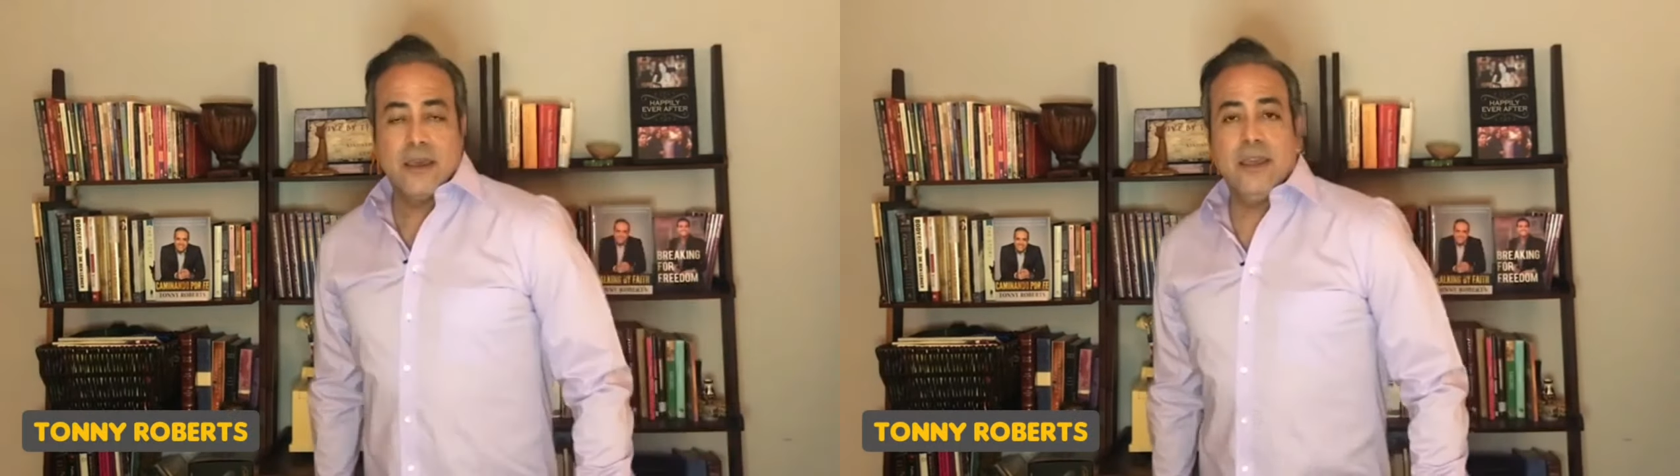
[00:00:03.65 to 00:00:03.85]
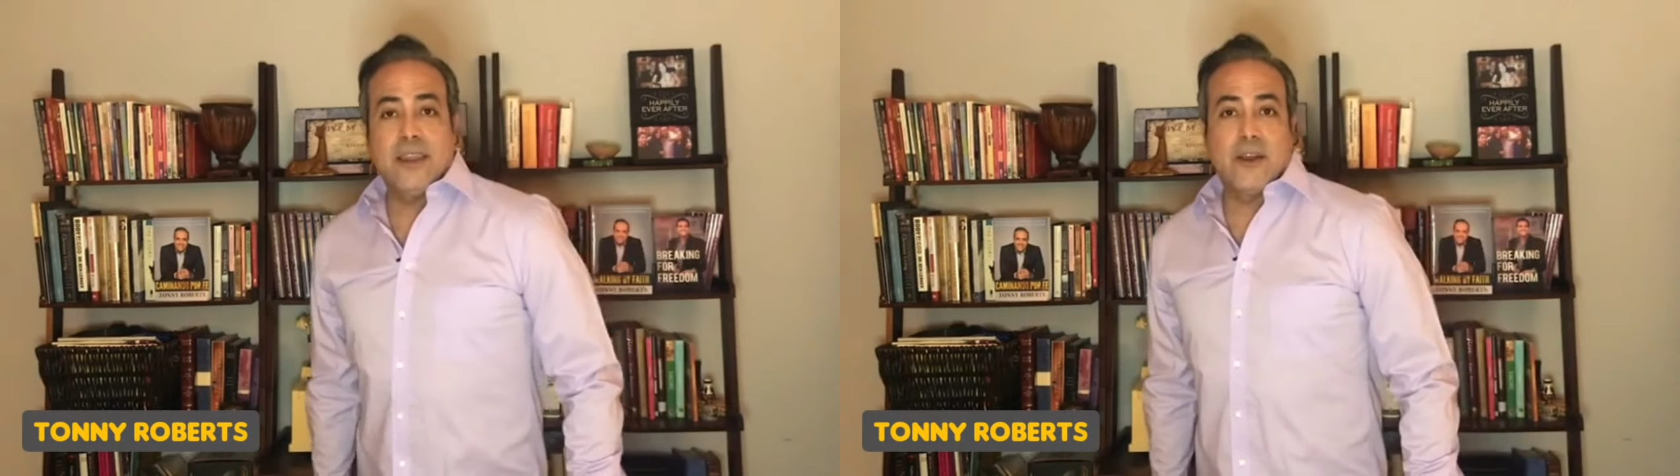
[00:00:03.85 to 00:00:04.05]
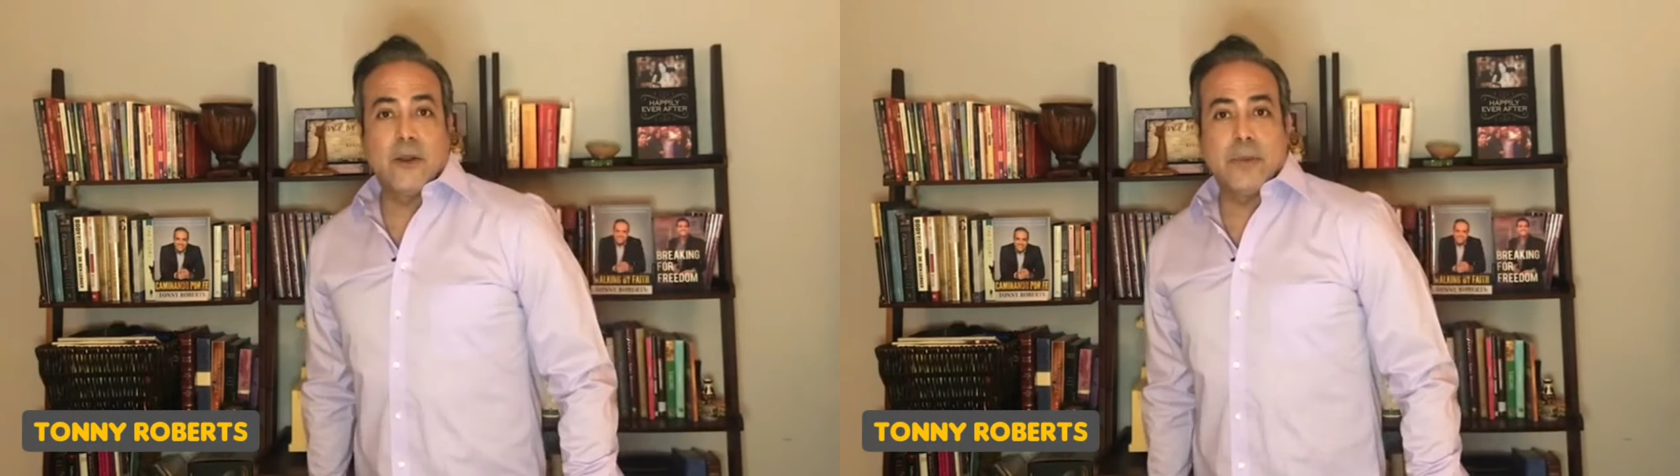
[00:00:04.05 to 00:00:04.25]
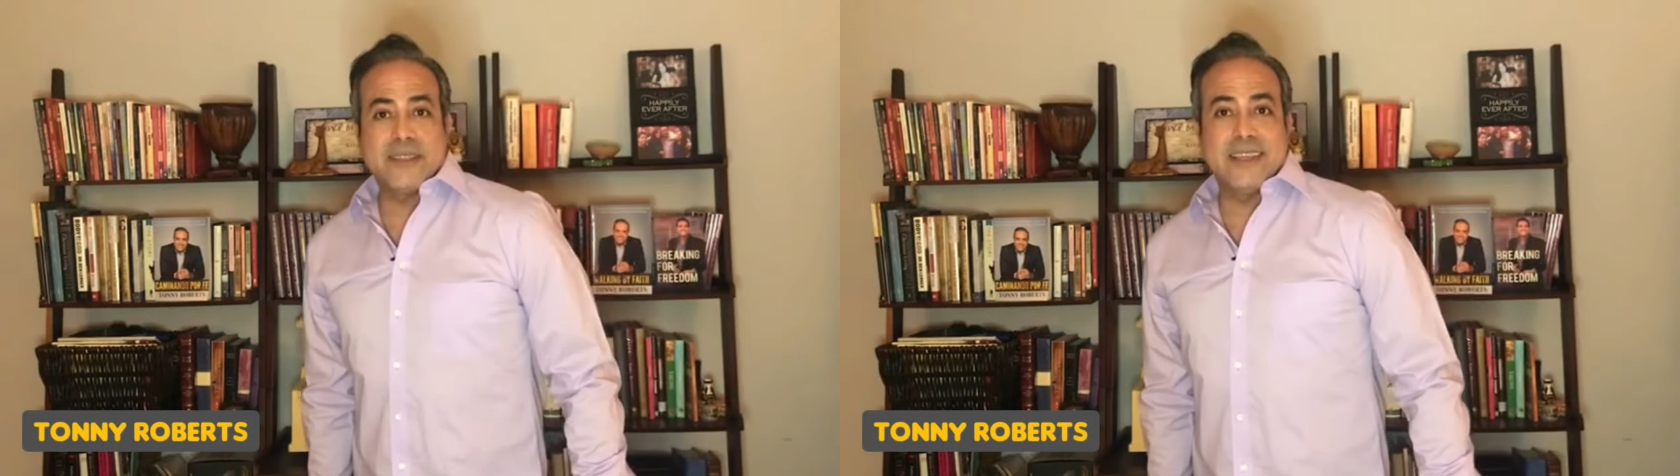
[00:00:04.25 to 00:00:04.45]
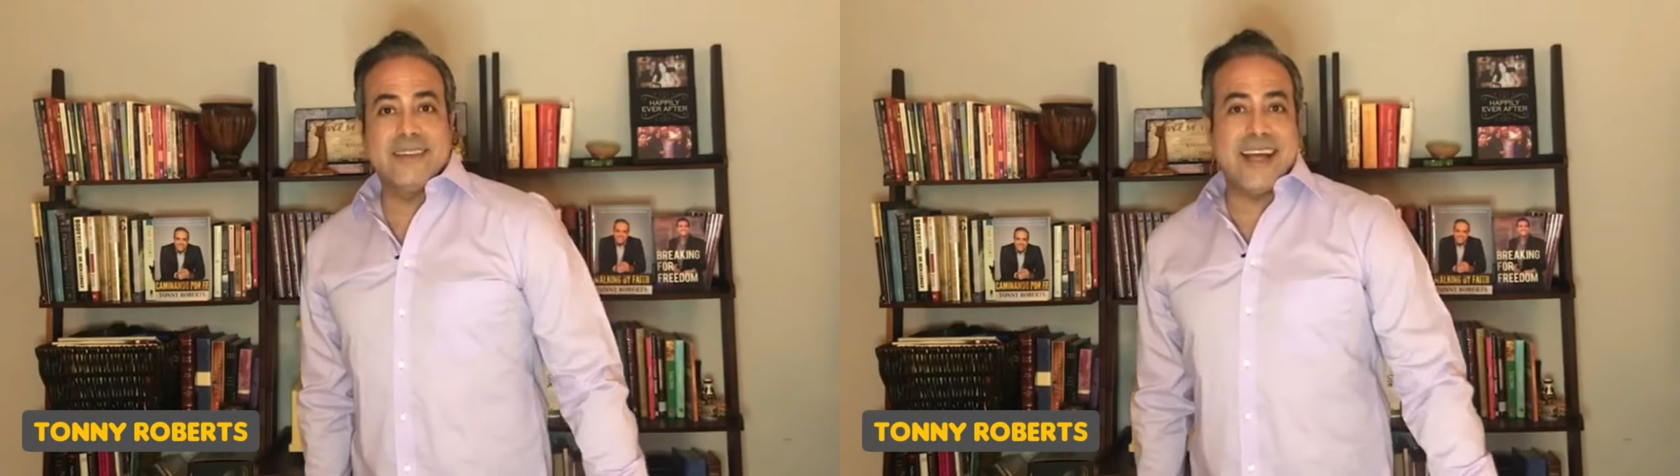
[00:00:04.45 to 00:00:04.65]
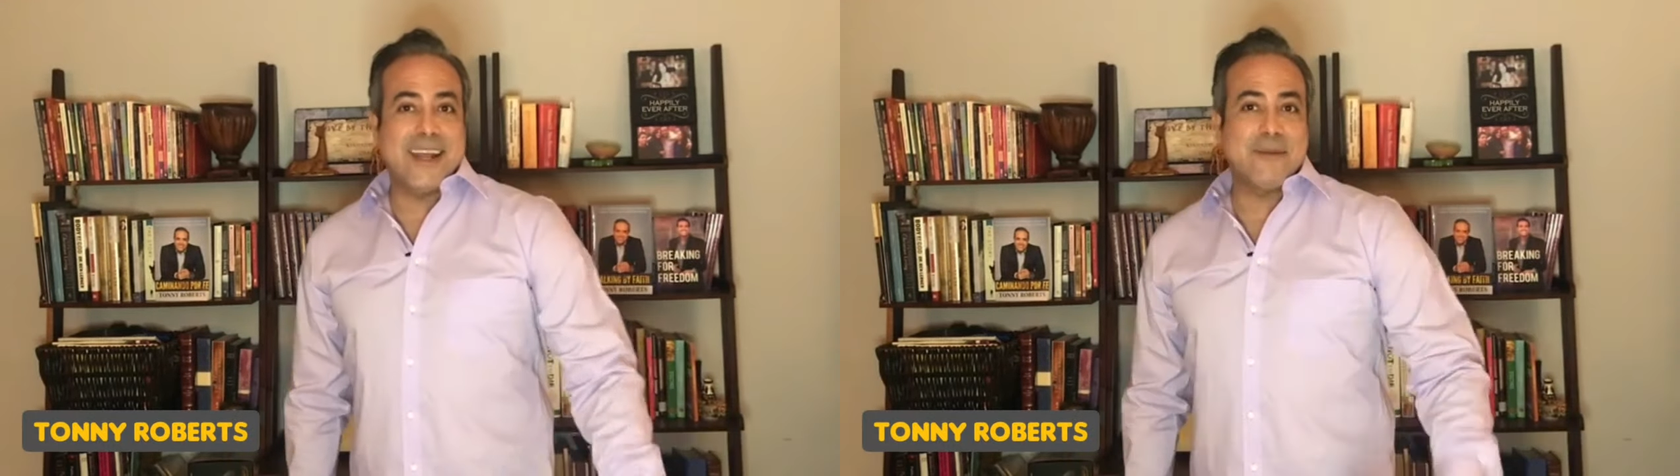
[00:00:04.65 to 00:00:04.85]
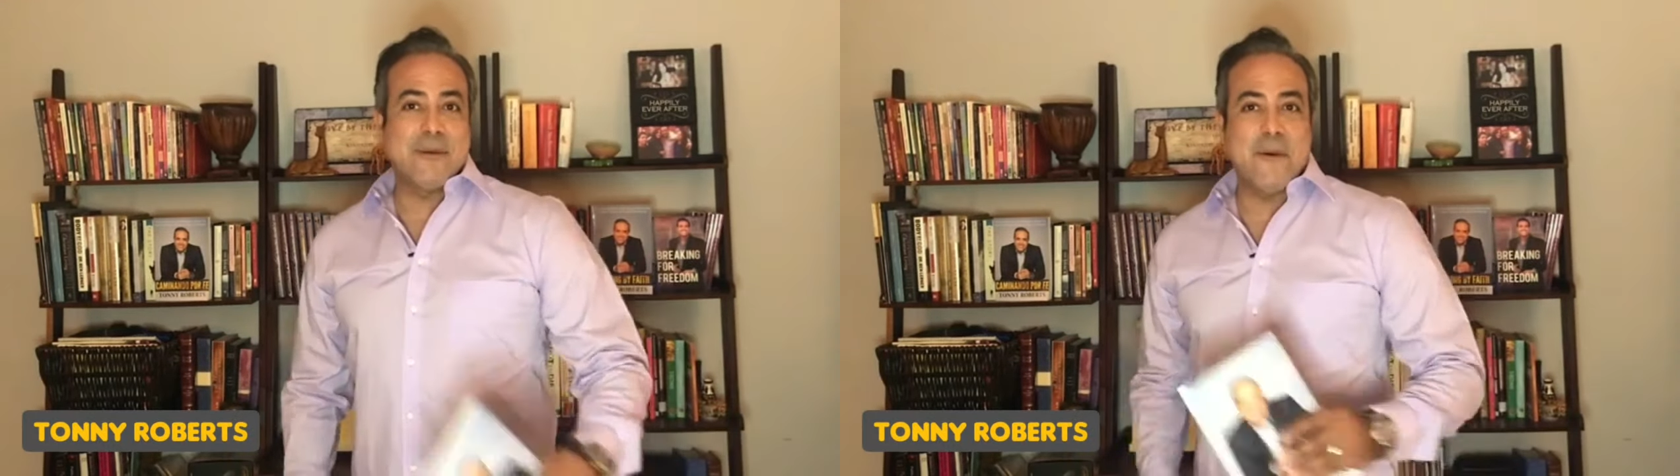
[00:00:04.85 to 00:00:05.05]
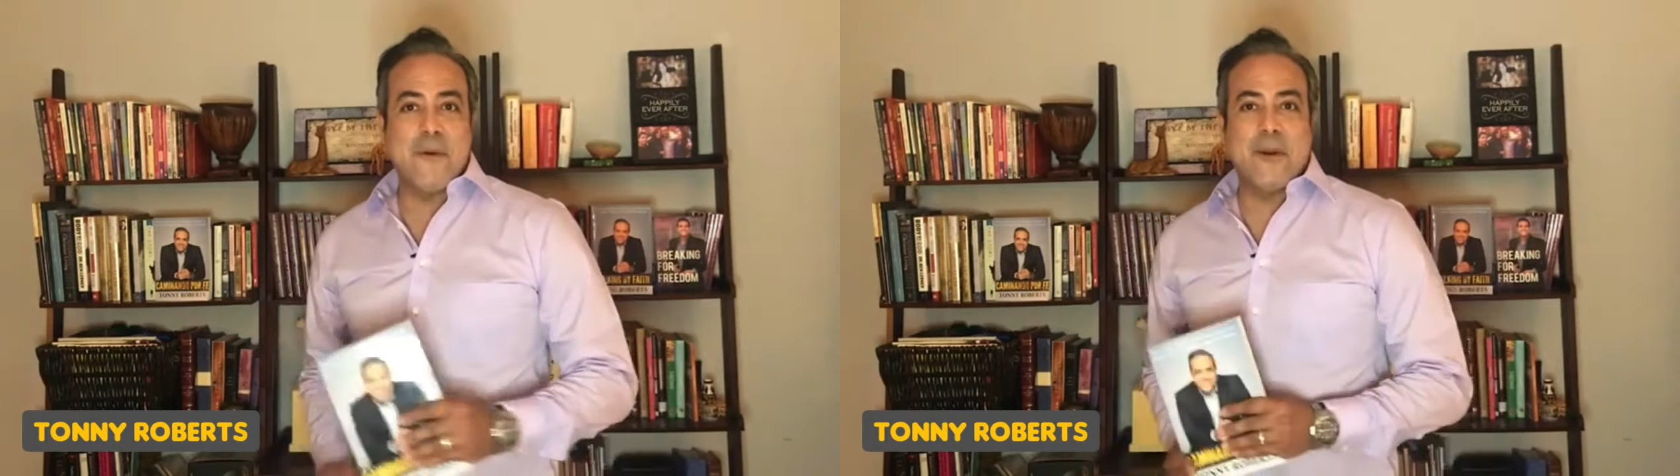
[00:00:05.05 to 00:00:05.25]
y te quiero presentar
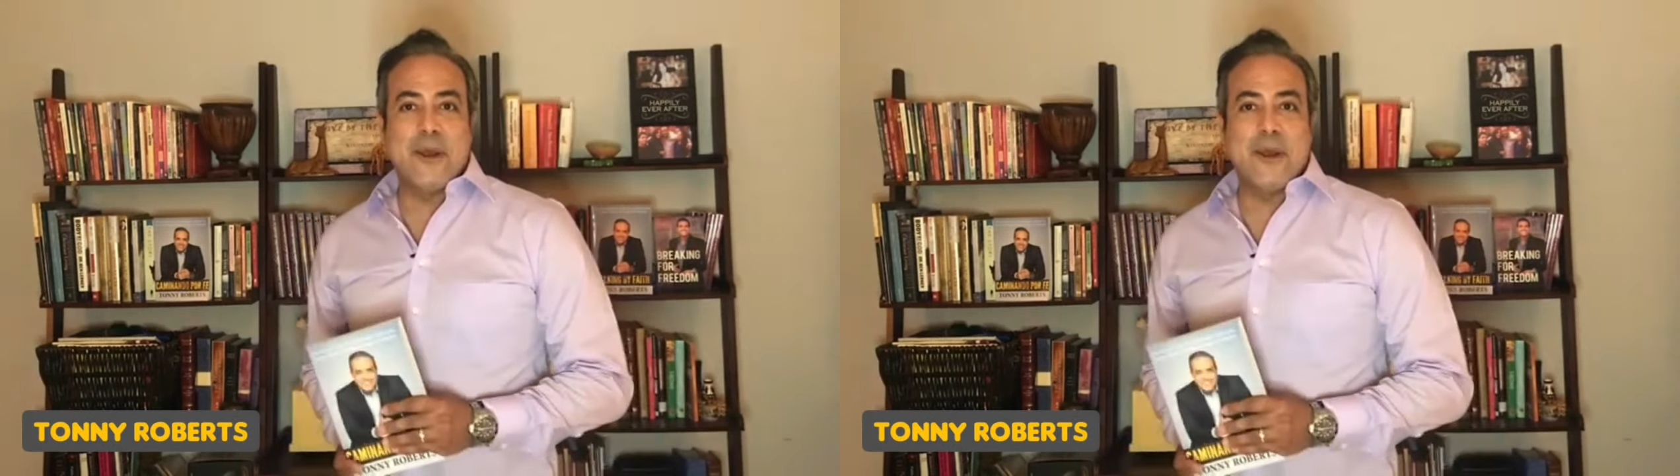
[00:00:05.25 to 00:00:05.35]
mi nuevo